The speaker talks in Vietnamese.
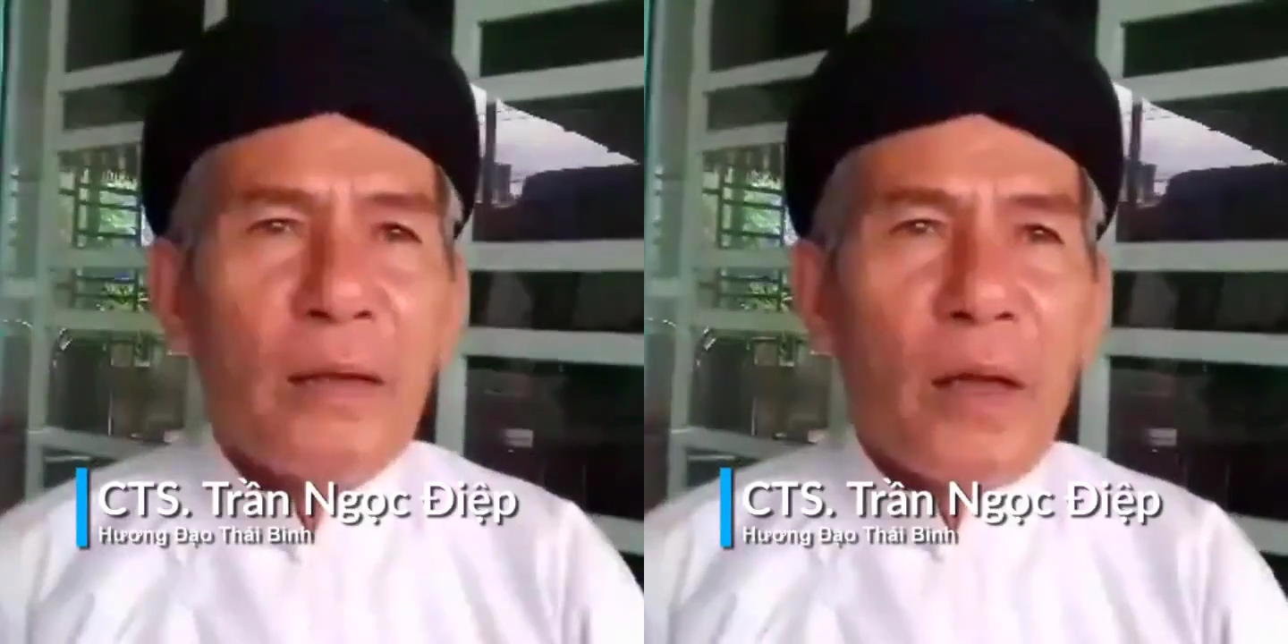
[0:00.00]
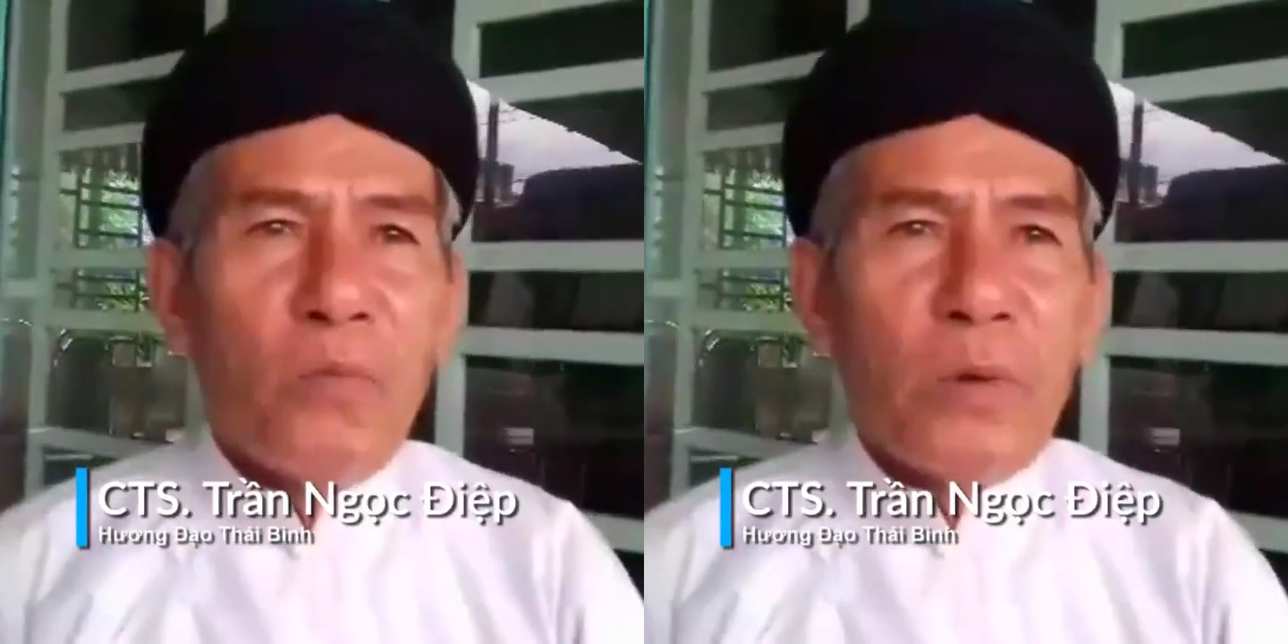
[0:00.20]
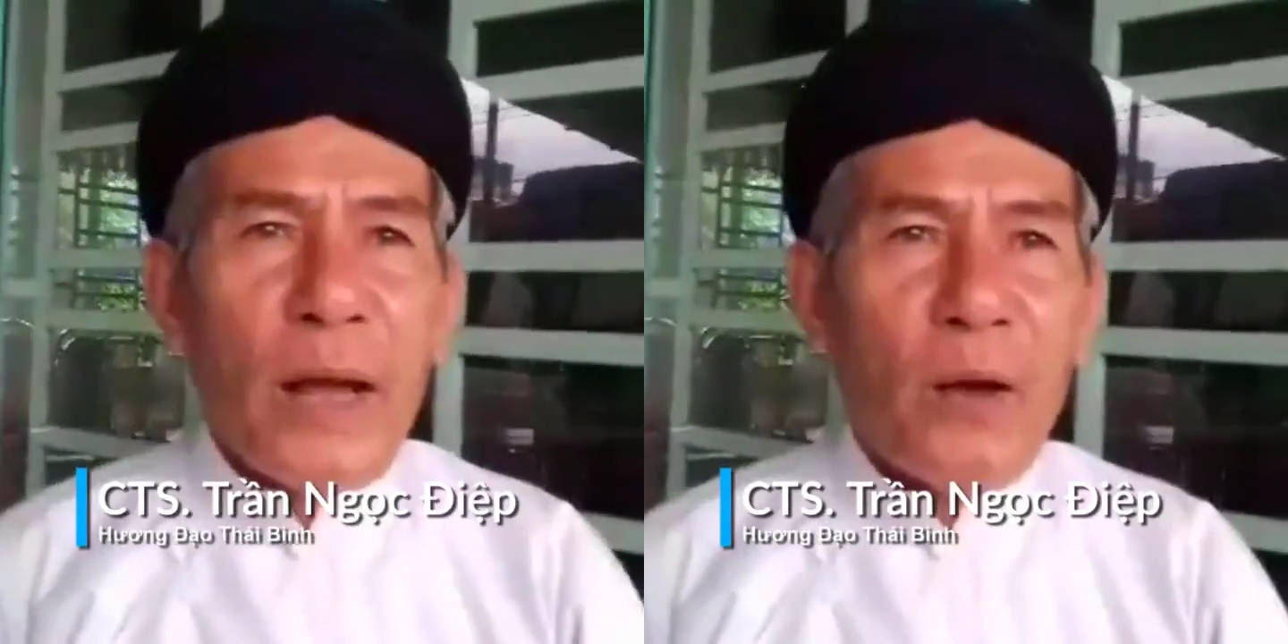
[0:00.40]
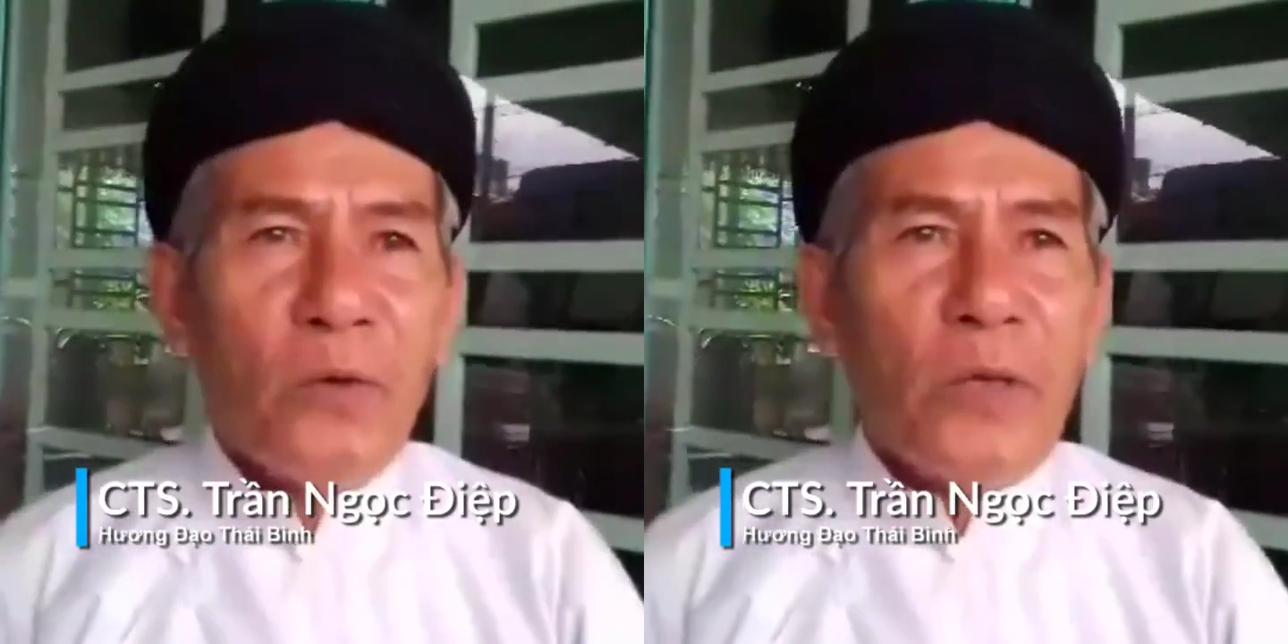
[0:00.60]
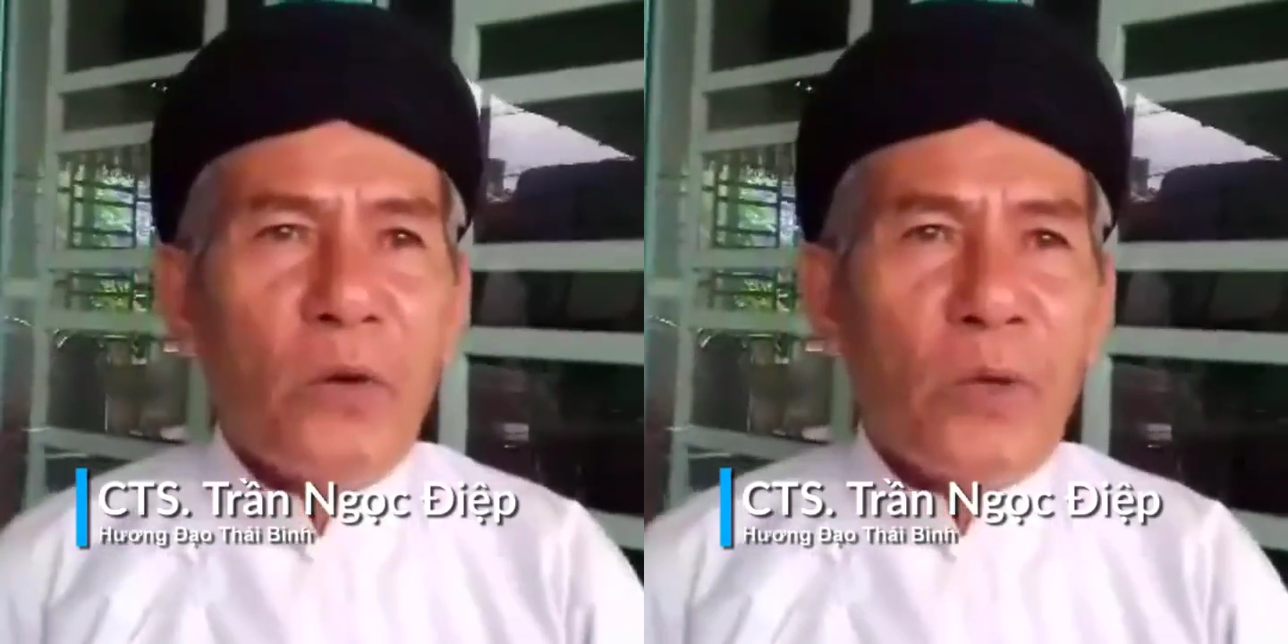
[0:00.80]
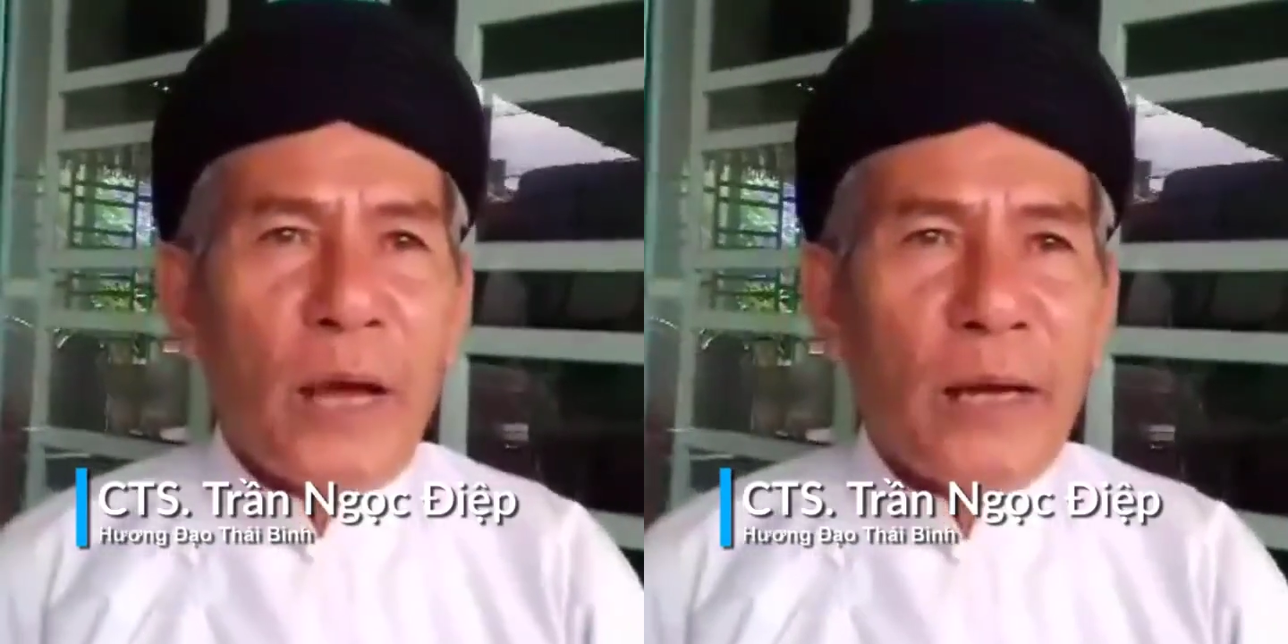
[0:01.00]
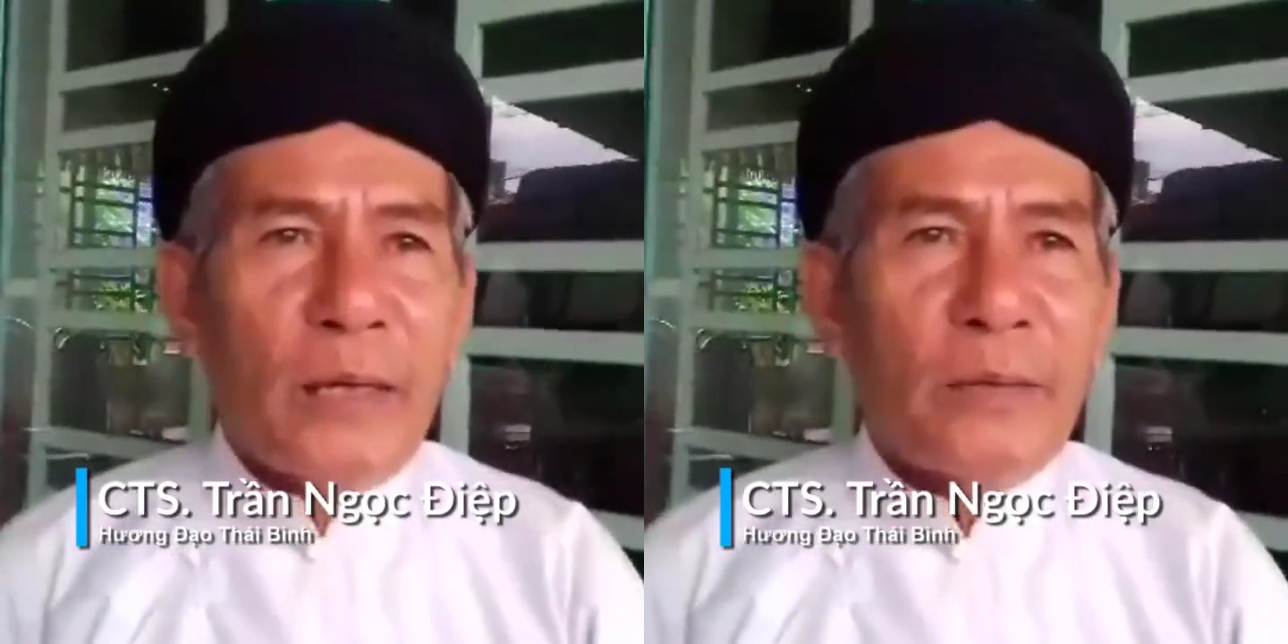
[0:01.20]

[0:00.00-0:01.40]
tộc đạo Châu Thành,